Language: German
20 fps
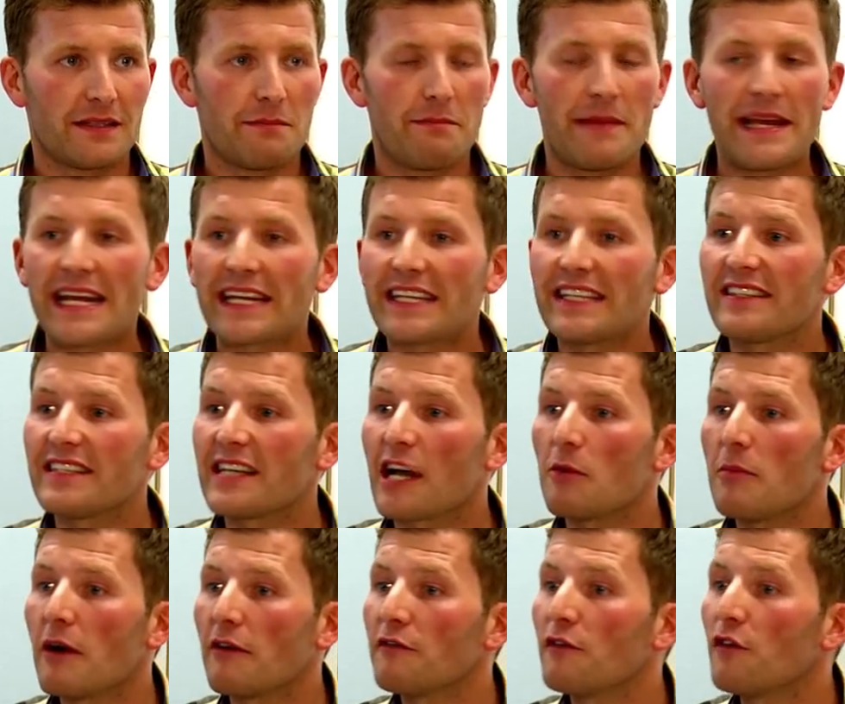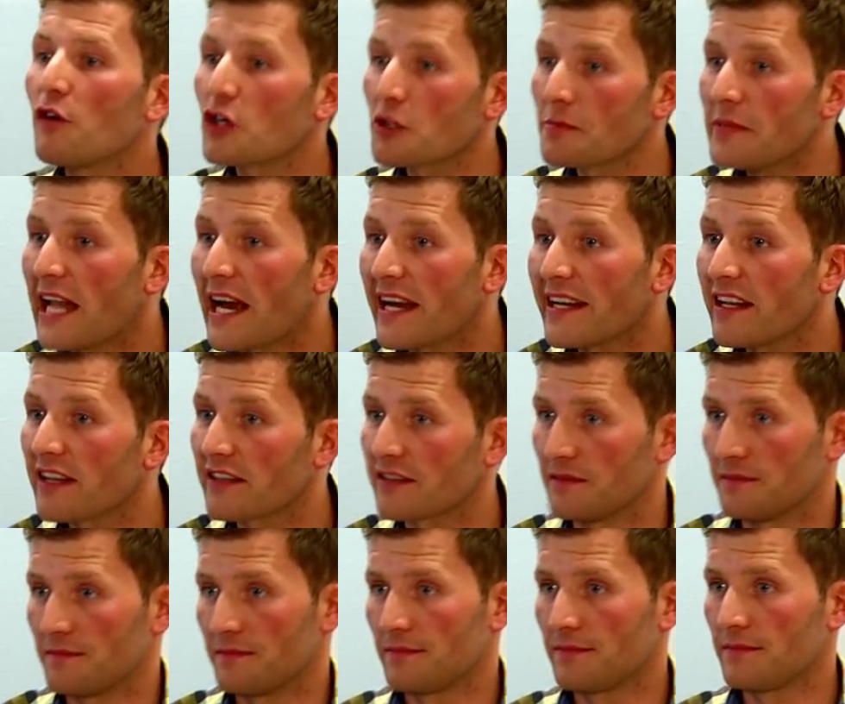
Männer, die sich auch mal auf ein Vorspiel einlassen.